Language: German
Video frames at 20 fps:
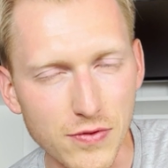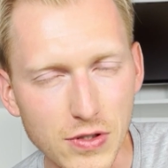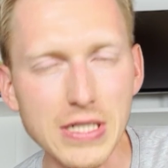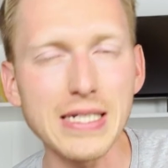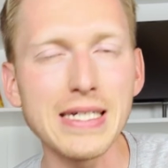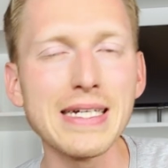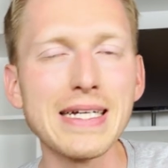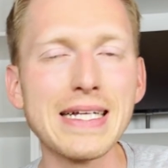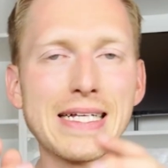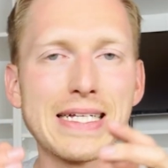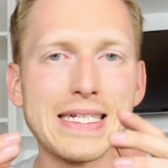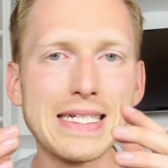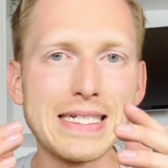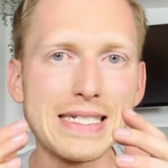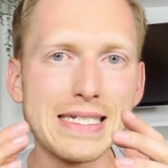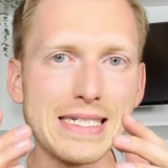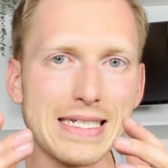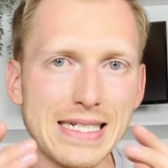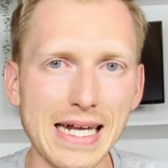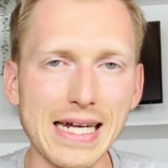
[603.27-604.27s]
wird,
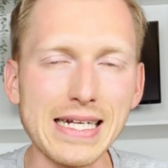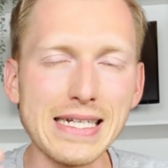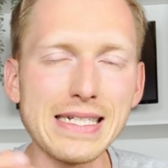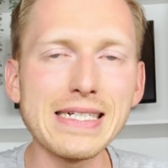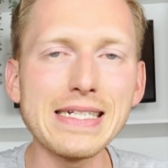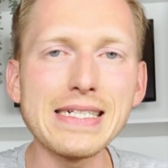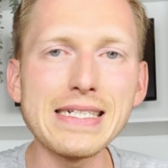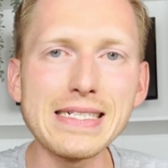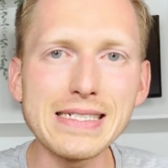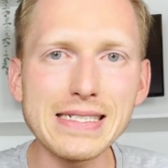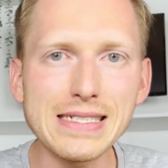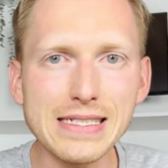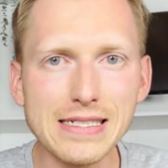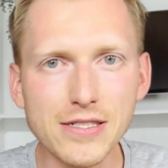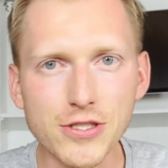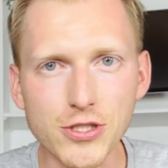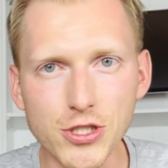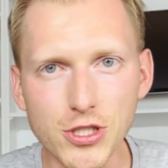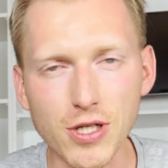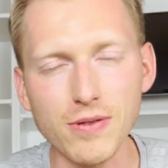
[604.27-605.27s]
dann
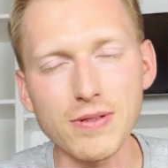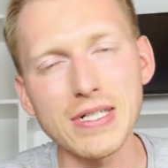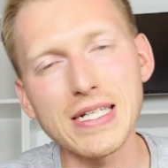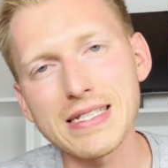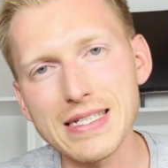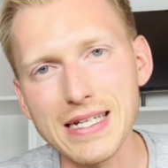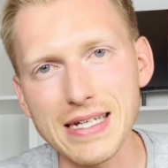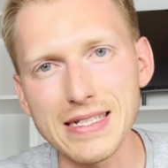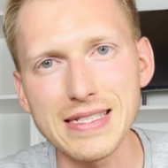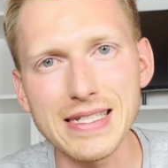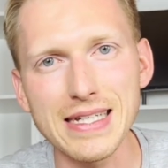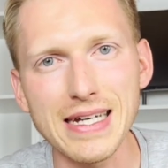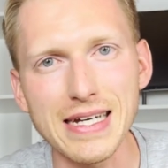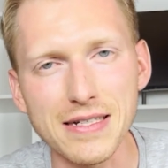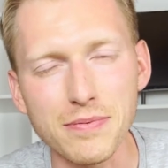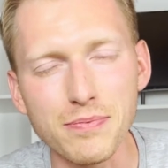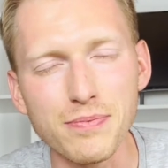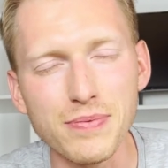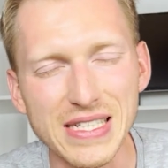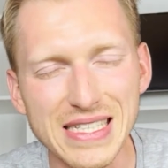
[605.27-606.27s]
schaut das Ganze
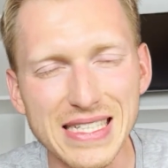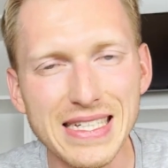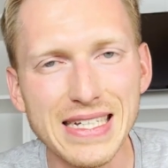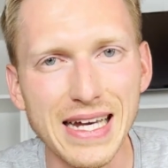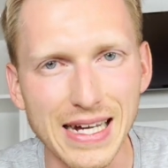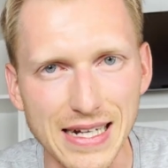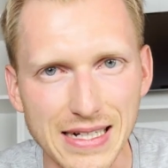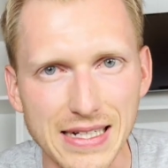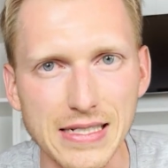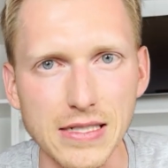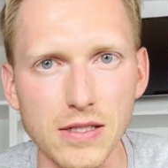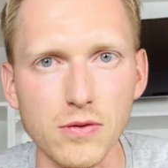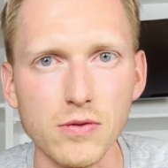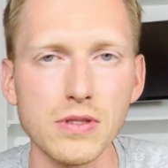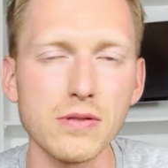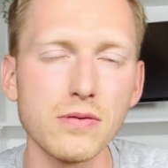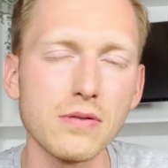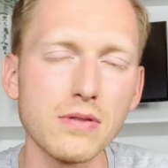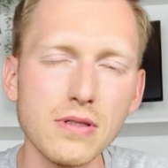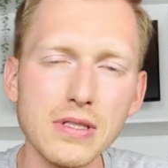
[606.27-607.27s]
halt ein bisschen anders
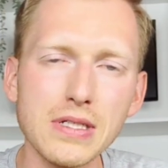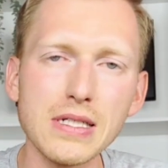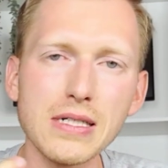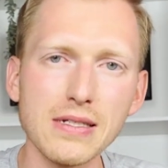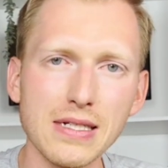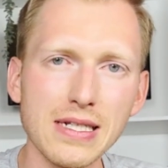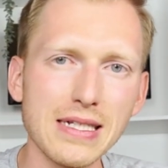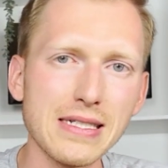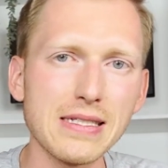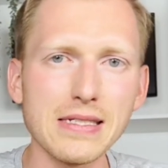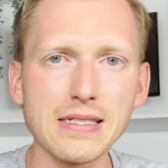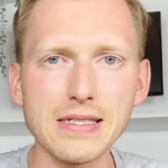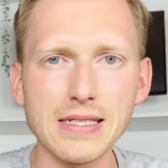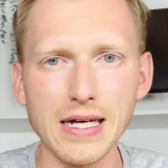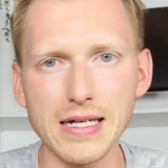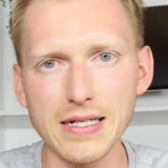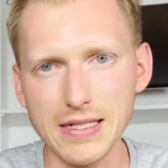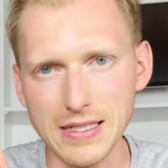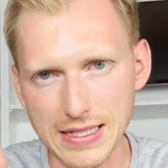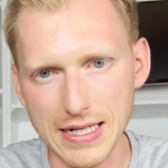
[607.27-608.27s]
aus. Und das ist
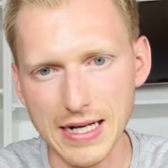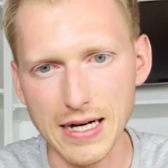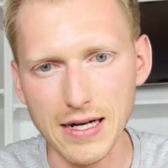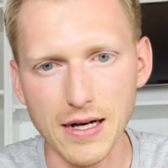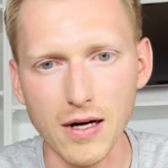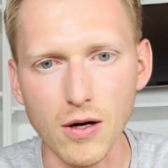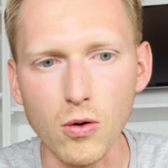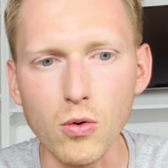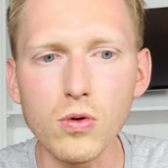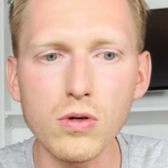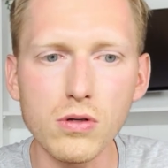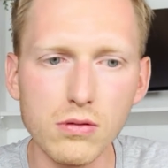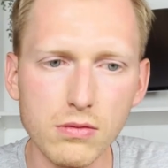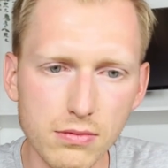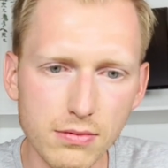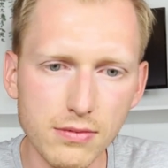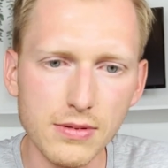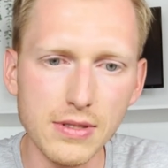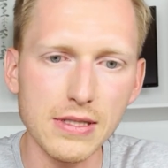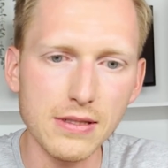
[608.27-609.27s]
halt da auch
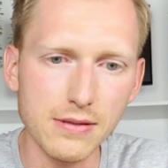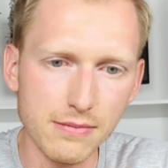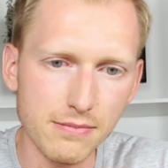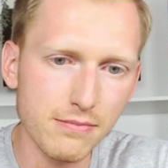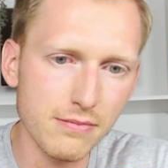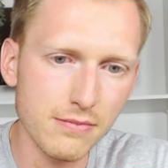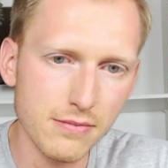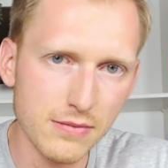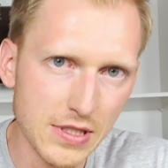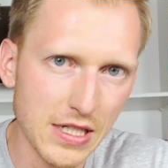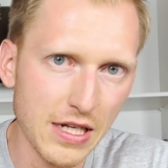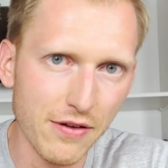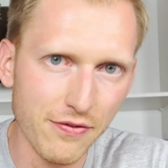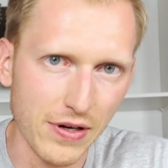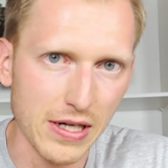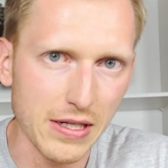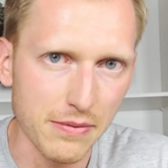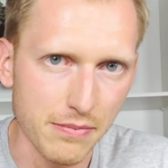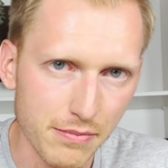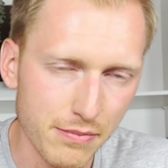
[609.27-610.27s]
der
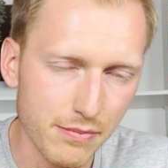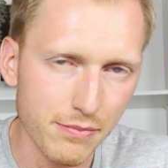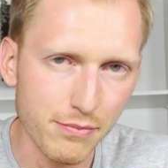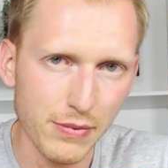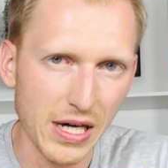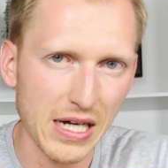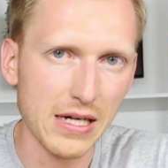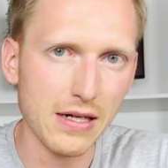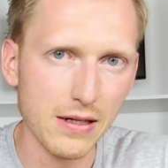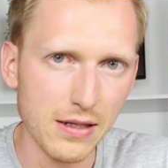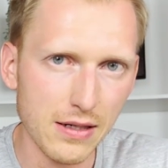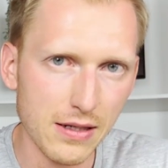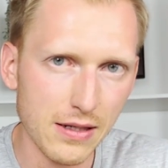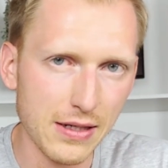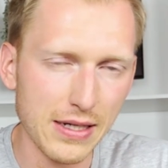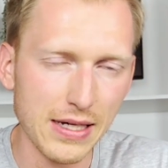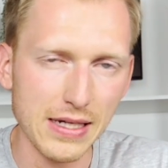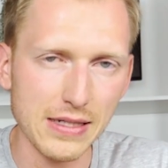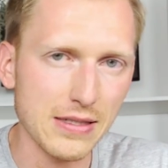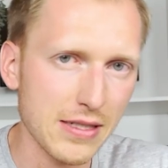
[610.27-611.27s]
Fall. Man
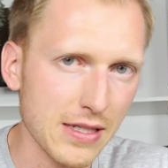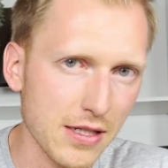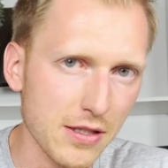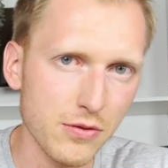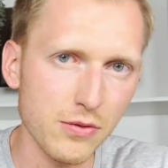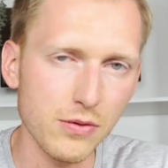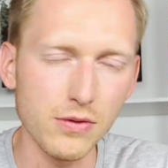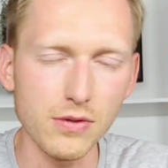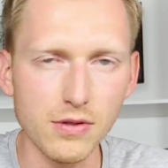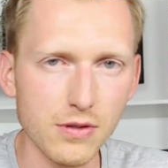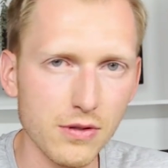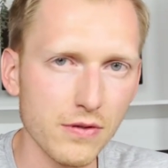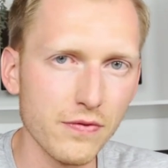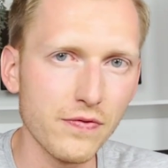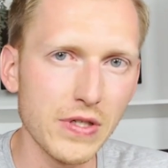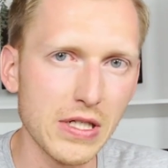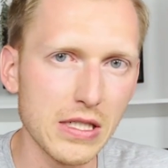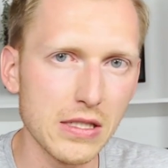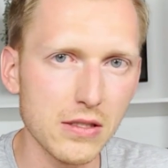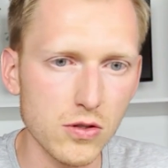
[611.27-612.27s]
kann es halt
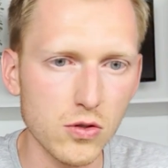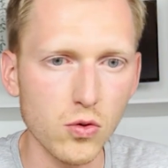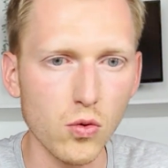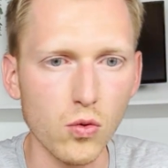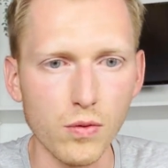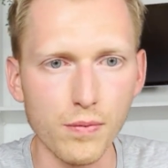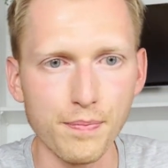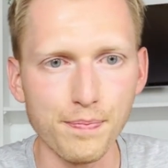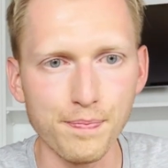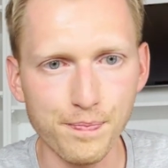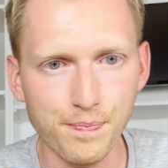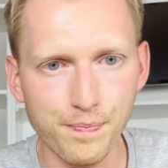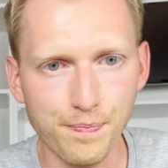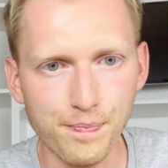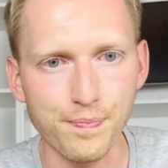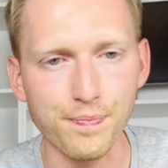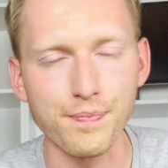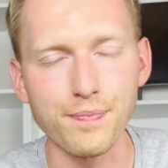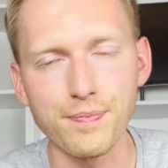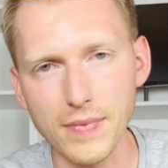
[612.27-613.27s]
irgendwie so
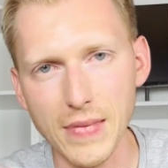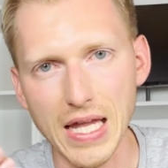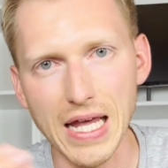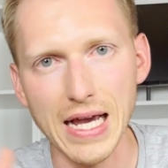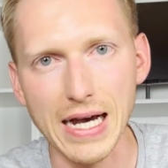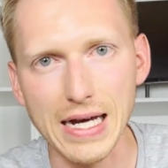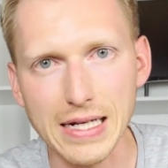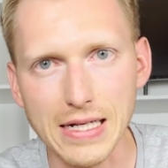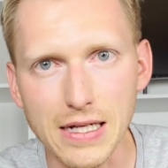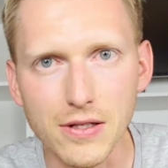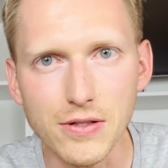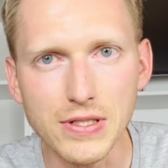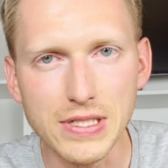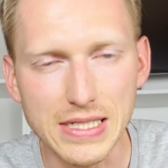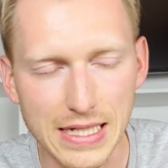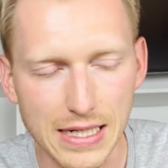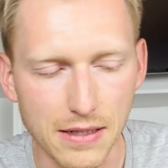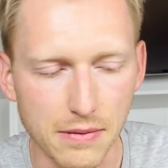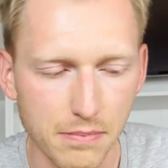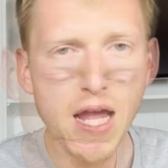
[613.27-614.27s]
hm,
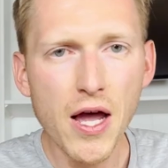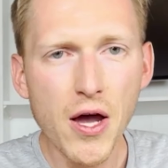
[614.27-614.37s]
analysieren.